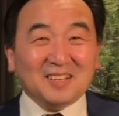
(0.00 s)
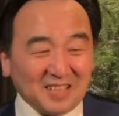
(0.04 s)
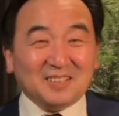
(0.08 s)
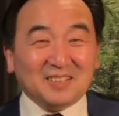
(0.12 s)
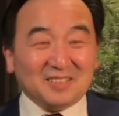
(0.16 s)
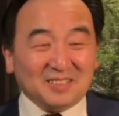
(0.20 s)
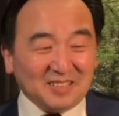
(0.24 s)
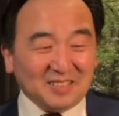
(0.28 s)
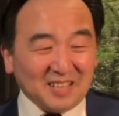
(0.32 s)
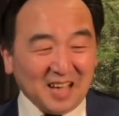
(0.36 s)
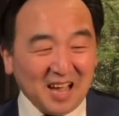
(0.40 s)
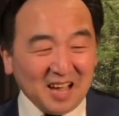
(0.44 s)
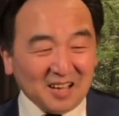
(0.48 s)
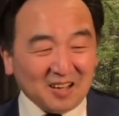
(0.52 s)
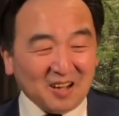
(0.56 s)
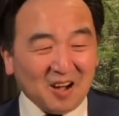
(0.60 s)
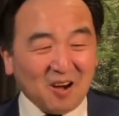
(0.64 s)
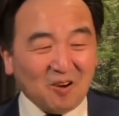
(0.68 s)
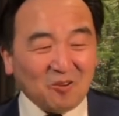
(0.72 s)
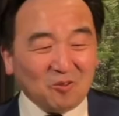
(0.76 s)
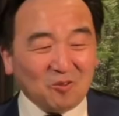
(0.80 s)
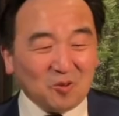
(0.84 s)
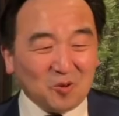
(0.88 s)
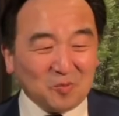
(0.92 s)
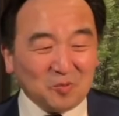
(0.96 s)
还
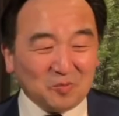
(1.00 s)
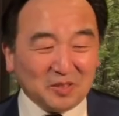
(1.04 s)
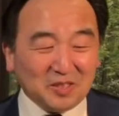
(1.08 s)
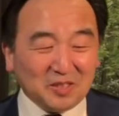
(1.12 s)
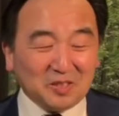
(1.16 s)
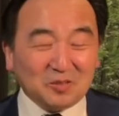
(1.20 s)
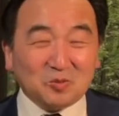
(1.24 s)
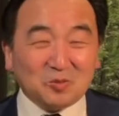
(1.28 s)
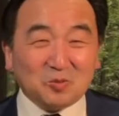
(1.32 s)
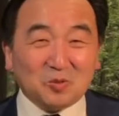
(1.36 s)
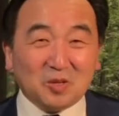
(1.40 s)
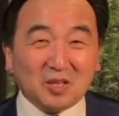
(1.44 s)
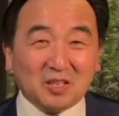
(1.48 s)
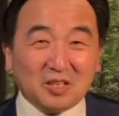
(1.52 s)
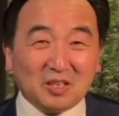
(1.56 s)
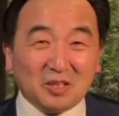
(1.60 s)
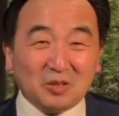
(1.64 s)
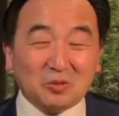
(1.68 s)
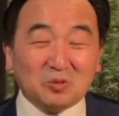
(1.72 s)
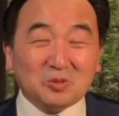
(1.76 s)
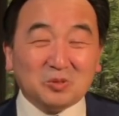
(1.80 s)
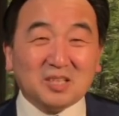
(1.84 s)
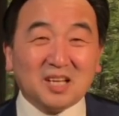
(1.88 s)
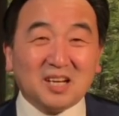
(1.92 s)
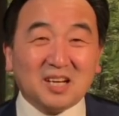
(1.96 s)
好我们英国
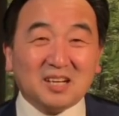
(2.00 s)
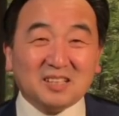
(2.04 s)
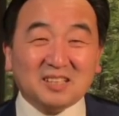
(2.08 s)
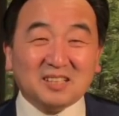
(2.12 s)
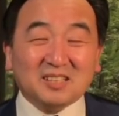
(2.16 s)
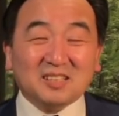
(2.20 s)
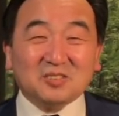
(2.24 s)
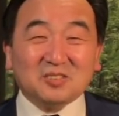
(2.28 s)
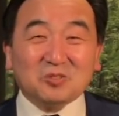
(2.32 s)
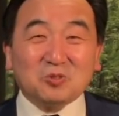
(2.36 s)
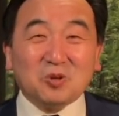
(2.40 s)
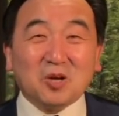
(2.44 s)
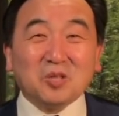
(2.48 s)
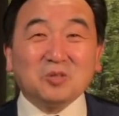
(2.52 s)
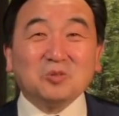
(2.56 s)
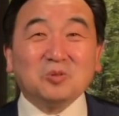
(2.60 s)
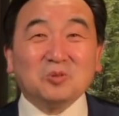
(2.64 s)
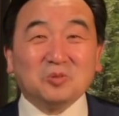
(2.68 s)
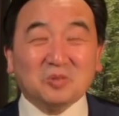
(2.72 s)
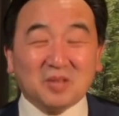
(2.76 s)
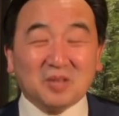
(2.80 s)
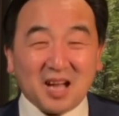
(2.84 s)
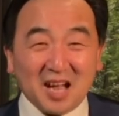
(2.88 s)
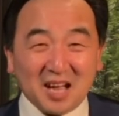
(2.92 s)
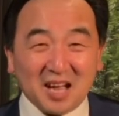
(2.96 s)
留下了一个传
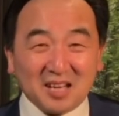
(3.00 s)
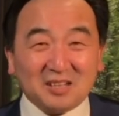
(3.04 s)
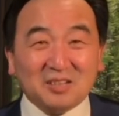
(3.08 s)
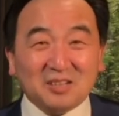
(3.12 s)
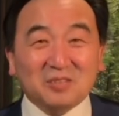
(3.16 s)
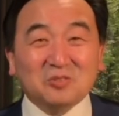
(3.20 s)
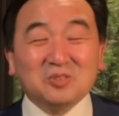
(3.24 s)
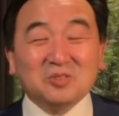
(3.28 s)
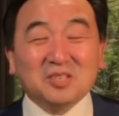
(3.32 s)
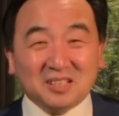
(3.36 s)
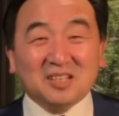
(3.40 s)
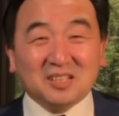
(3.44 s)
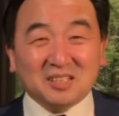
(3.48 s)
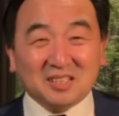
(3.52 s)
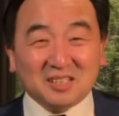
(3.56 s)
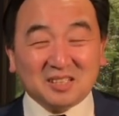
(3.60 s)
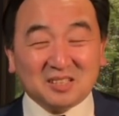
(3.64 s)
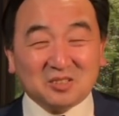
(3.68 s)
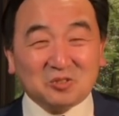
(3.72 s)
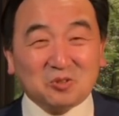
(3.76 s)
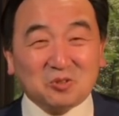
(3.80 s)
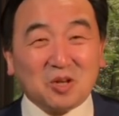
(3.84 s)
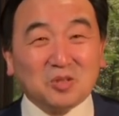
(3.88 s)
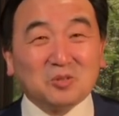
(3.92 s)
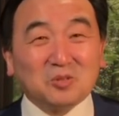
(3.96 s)
统，还留下了一个
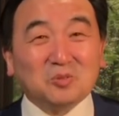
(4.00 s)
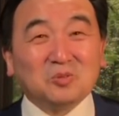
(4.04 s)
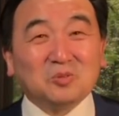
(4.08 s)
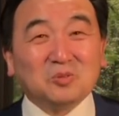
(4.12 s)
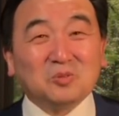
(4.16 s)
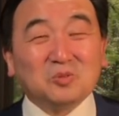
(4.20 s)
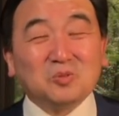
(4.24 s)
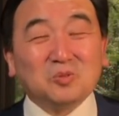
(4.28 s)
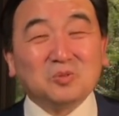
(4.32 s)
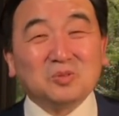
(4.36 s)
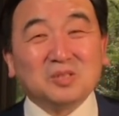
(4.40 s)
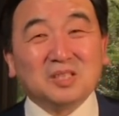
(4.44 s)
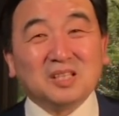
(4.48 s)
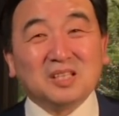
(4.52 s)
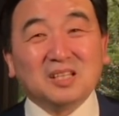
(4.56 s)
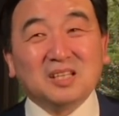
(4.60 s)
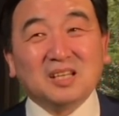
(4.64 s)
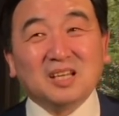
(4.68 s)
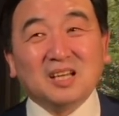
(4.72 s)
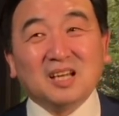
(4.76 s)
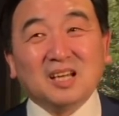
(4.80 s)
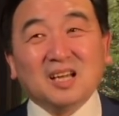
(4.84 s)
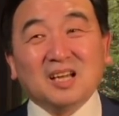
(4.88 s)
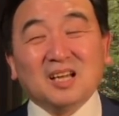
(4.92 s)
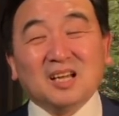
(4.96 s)
传统东西。
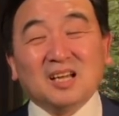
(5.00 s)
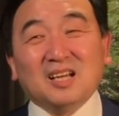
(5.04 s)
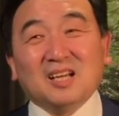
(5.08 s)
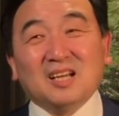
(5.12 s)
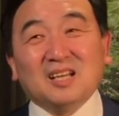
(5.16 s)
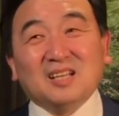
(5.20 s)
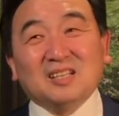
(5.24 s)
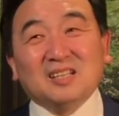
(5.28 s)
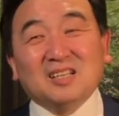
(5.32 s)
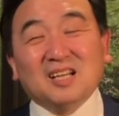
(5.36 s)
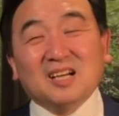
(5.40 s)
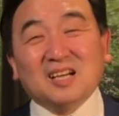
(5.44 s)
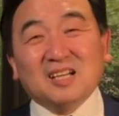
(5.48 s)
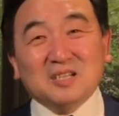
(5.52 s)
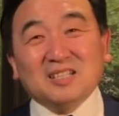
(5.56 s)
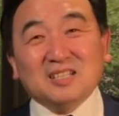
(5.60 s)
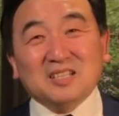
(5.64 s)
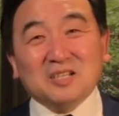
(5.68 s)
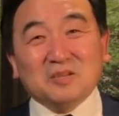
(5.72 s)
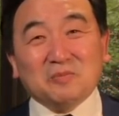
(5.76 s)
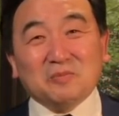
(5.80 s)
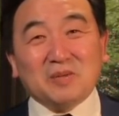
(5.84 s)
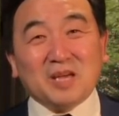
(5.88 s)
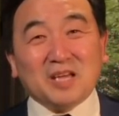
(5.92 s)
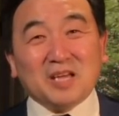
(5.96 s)
那
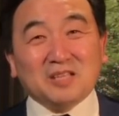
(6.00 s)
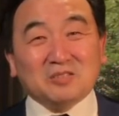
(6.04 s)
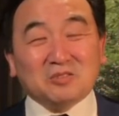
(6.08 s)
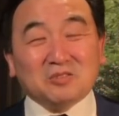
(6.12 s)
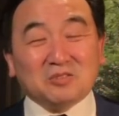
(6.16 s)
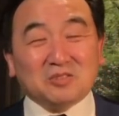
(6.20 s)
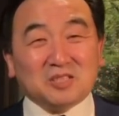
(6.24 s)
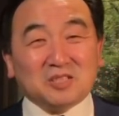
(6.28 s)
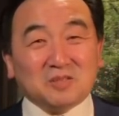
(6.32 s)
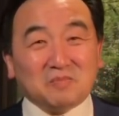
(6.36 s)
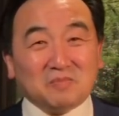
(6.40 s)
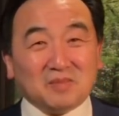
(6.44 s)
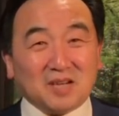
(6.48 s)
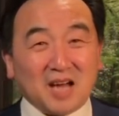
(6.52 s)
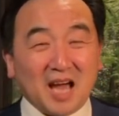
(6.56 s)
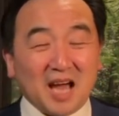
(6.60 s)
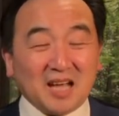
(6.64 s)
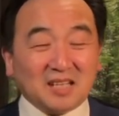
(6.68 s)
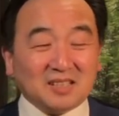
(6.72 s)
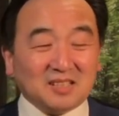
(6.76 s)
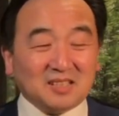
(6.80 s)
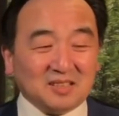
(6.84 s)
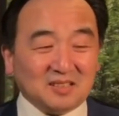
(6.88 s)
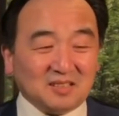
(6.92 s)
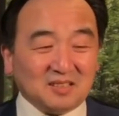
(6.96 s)
影片就是这么
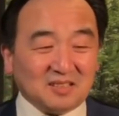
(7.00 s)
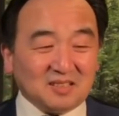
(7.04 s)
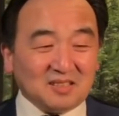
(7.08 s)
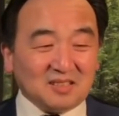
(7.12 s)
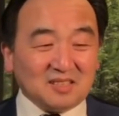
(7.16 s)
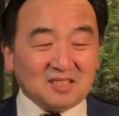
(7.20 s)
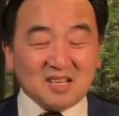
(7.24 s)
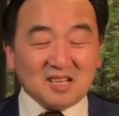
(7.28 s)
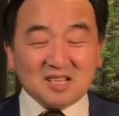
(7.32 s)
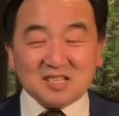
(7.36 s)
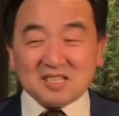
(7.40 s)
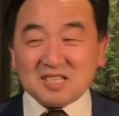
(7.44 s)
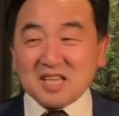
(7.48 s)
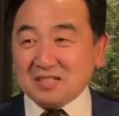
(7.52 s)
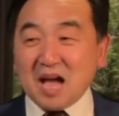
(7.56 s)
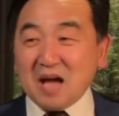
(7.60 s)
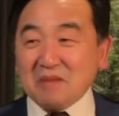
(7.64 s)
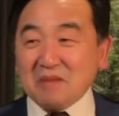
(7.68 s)
来的。那下